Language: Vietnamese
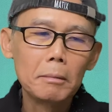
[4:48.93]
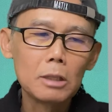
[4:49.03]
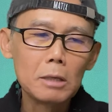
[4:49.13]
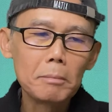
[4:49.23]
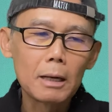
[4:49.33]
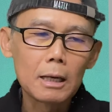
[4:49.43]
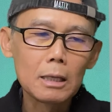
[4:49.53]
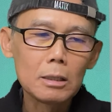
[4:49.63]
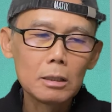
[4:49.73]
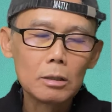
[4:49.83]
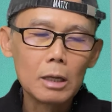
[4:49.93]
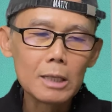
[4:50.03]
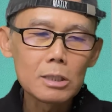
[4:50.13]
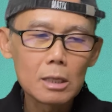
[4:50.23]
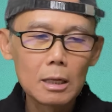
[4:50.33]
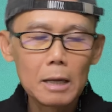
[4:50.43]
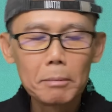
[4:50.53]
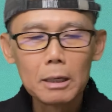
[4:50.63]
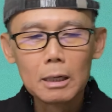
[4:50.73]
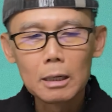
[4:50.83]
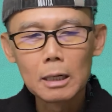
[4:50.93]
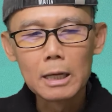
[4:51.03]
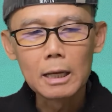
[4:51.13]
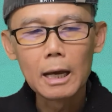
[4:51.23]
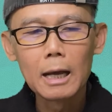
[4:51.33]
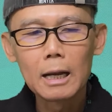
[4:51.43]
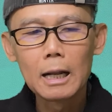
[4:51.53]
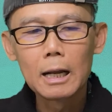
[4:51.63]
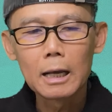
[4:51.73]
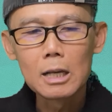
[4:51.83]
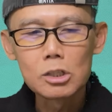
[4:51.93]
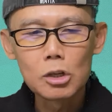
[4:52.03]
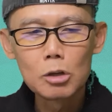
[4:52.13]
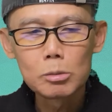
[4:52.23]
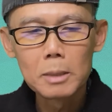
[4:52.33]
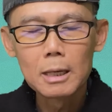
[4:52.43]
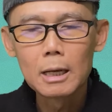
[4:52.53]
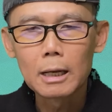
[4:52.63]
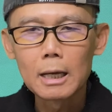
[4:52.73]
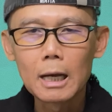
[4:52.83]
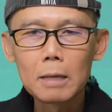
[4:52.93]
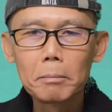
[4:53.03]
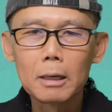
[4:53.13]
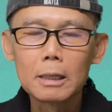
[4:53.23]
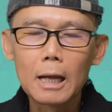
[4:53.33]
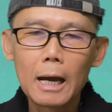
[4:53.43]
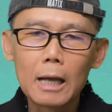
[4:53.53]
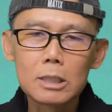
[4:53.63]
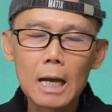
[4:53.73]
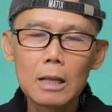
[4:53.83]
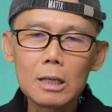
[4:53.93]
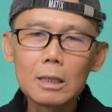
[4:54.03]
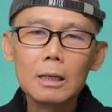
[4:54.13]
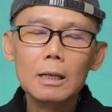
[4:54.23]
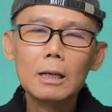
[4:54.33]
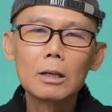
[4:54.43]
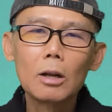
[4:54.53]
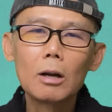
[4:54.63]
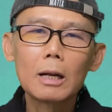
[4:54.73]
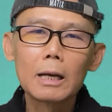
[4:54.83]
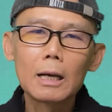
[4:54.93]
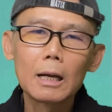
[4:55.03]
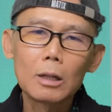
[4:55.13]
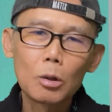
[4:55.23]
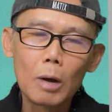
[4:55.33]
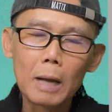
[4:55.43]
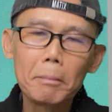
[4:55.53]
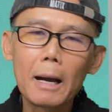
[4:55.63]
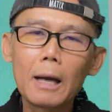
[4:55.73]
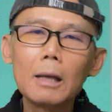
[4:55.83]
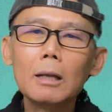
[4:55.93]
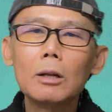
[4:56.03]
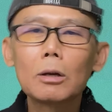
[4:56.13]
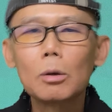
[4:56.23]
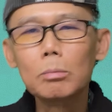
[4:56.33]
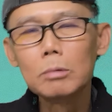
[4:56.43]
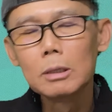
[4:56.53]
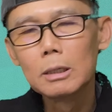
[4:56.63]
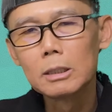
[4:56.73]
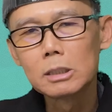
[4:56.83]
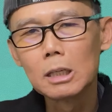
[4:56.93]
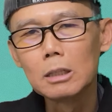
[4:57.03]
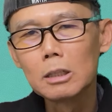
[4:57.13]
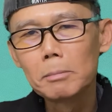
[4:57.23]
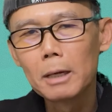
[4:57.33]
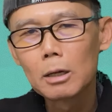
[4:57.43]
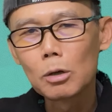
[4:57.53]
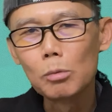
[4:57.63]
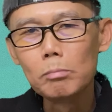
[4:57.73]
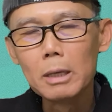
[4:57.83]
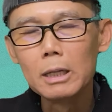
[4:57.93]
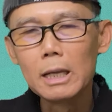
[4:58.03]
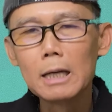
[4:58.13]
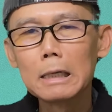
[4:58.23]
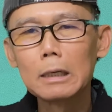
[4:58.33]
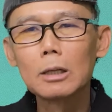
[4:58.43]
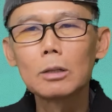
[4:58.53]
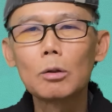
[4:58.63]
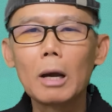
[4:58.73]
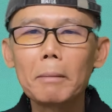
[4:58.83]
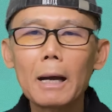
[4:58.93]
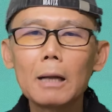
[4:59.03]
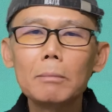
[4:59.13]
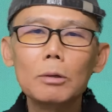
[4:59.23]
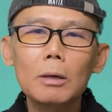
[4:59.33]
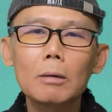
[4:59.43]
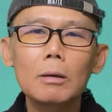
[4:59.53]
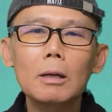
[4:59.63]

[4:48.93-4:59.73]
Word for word: Nhưng mà cái list là mình nó liệt kê ra là cái excuse me là cái cách mà người ta hay xài nhất. Đó là cái cách thoải mái, nó cũng vừa lịch sự nhưng mà nó cũng bình dân, nó thoải mái lắm, đúng không?